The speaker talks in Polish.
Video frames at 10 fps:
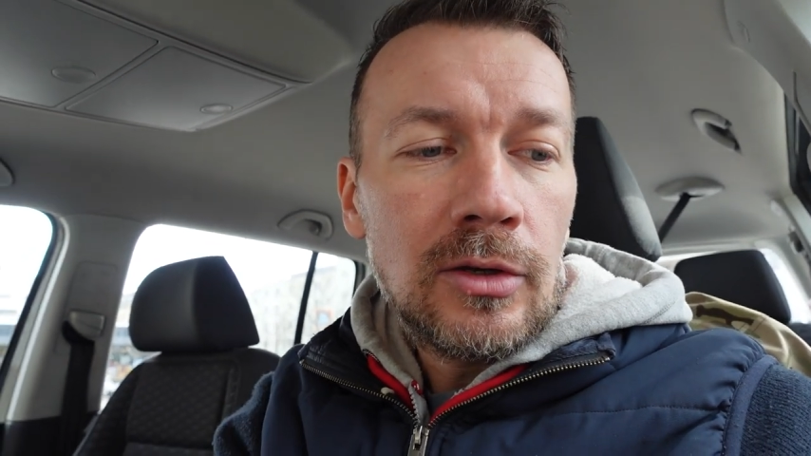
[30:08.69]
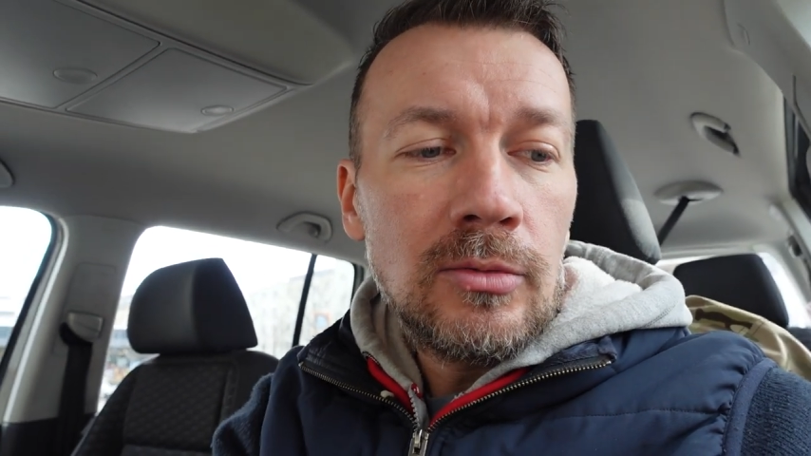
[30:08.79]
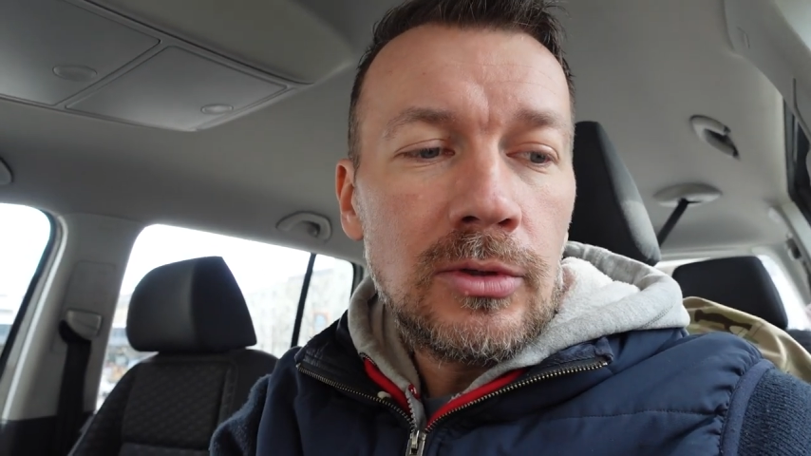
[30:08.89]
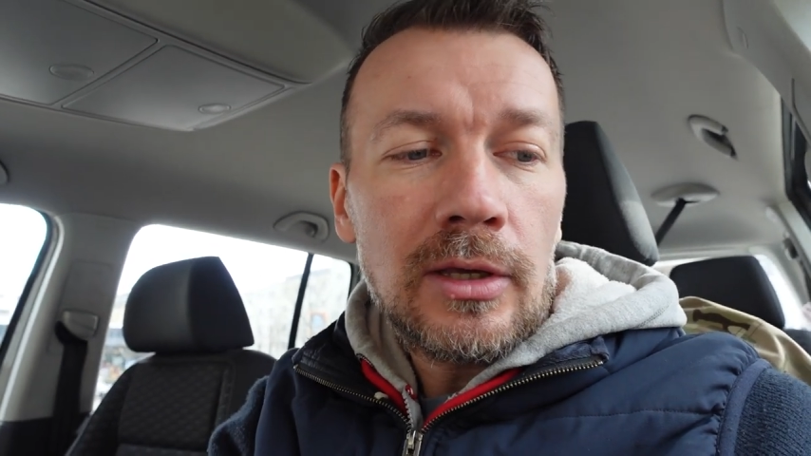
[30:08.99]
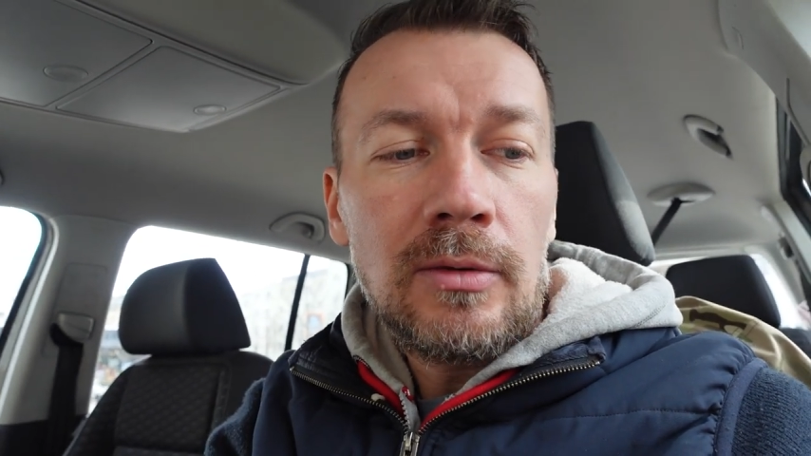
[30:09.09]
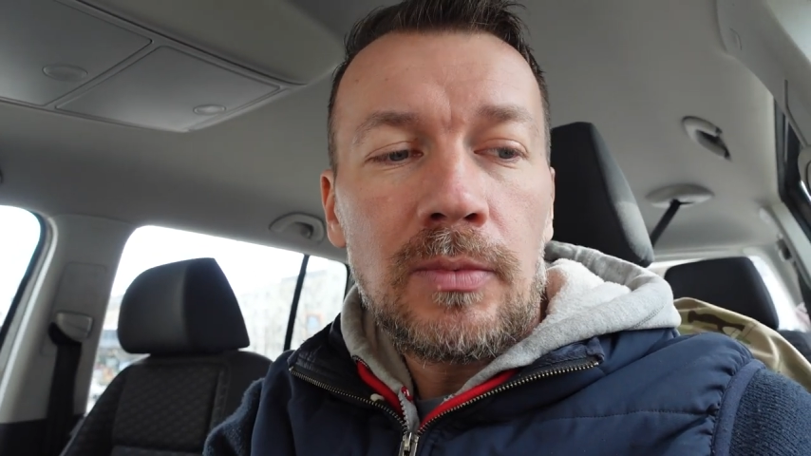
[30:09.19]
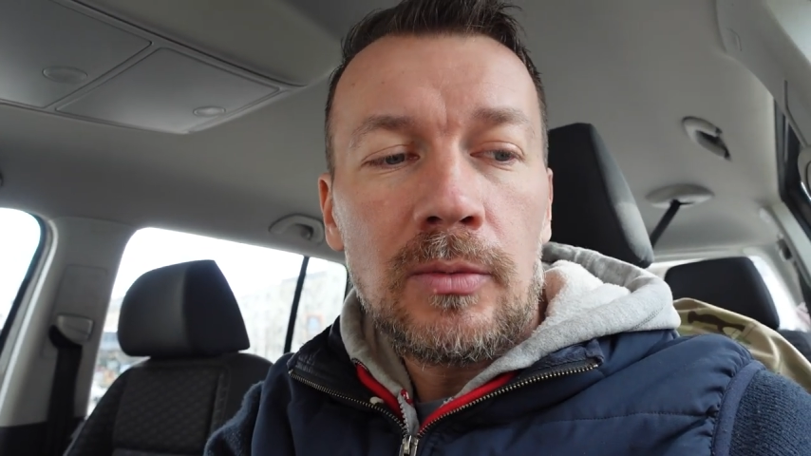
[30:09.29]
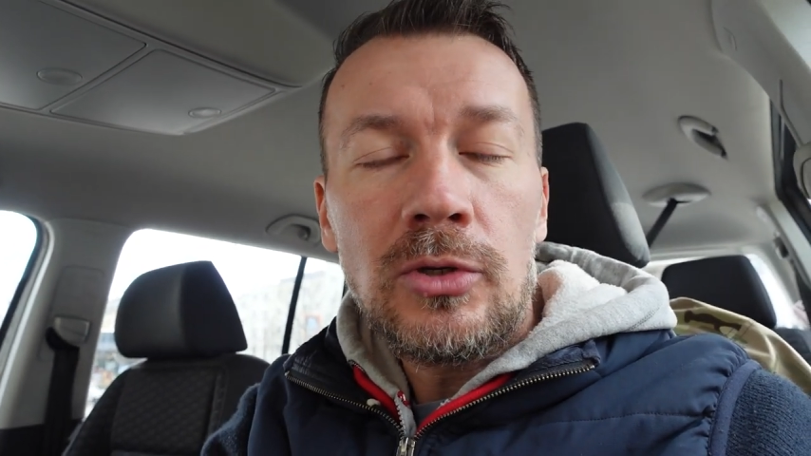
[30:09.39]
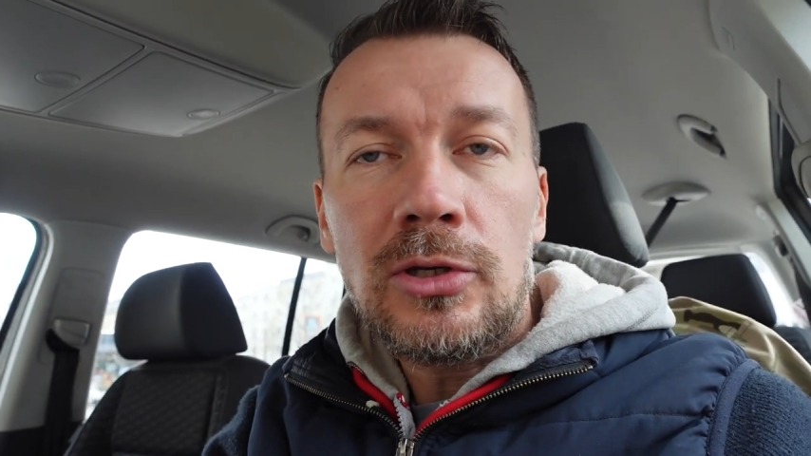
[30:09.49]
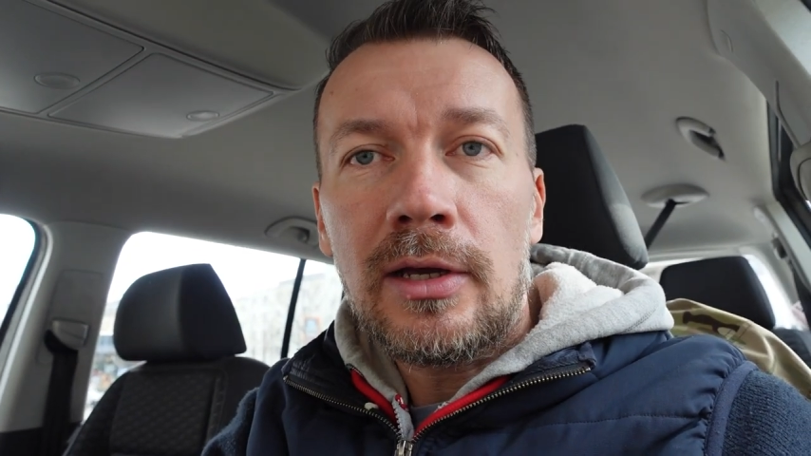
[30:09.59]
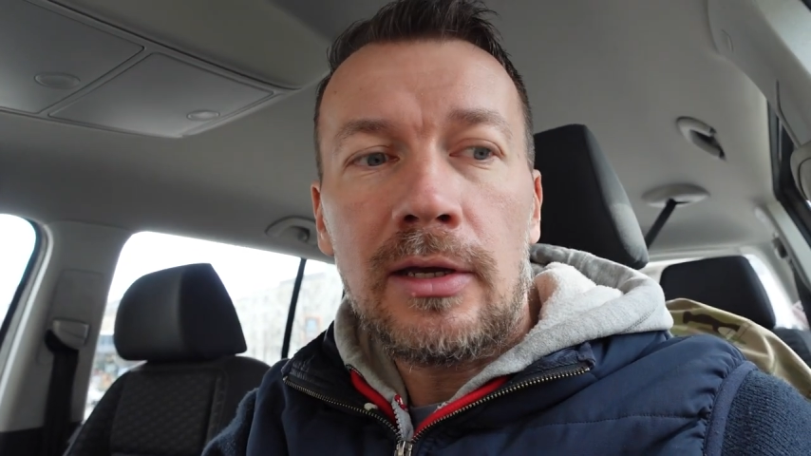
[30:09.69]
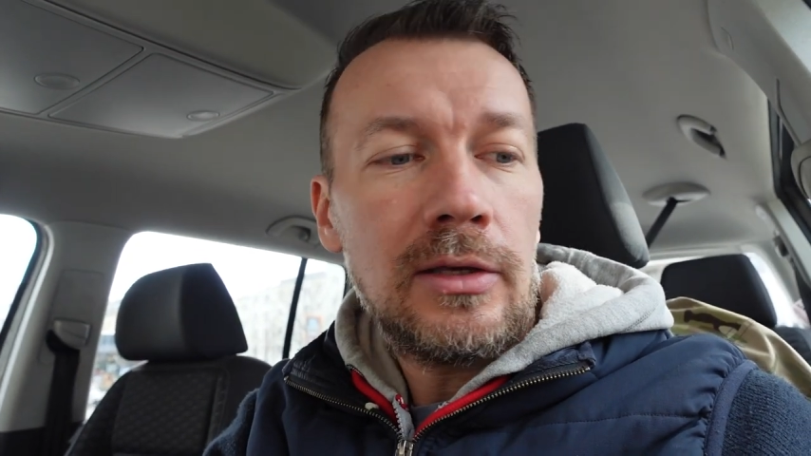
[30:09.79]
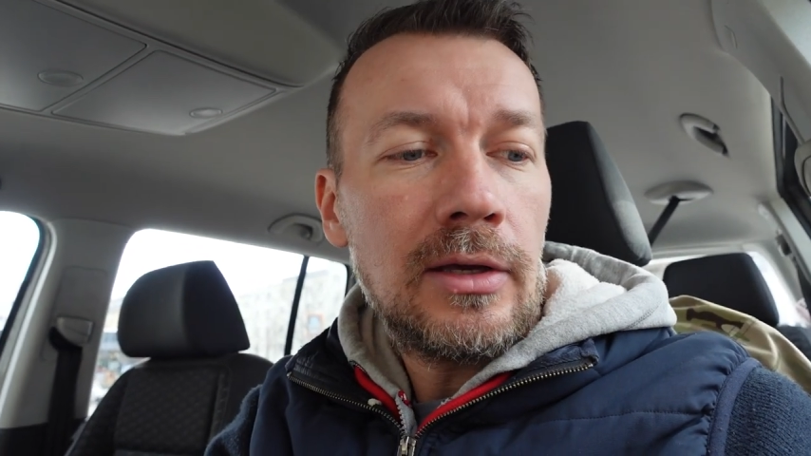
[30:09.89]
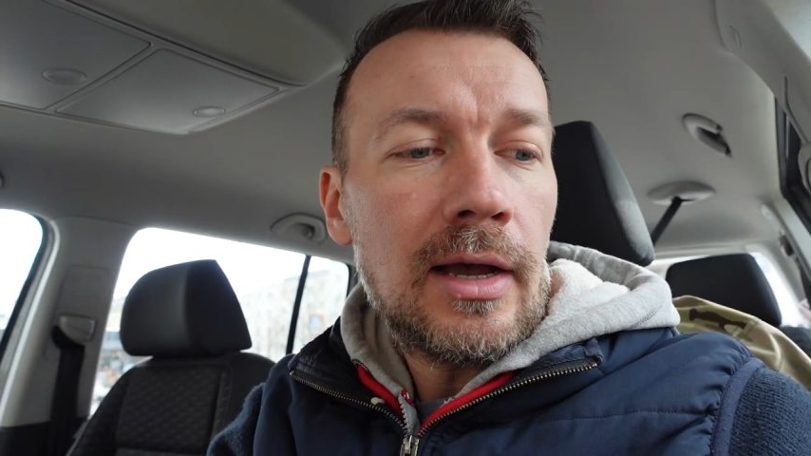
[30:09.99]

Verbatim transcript: o kimś takim pomyślę, i,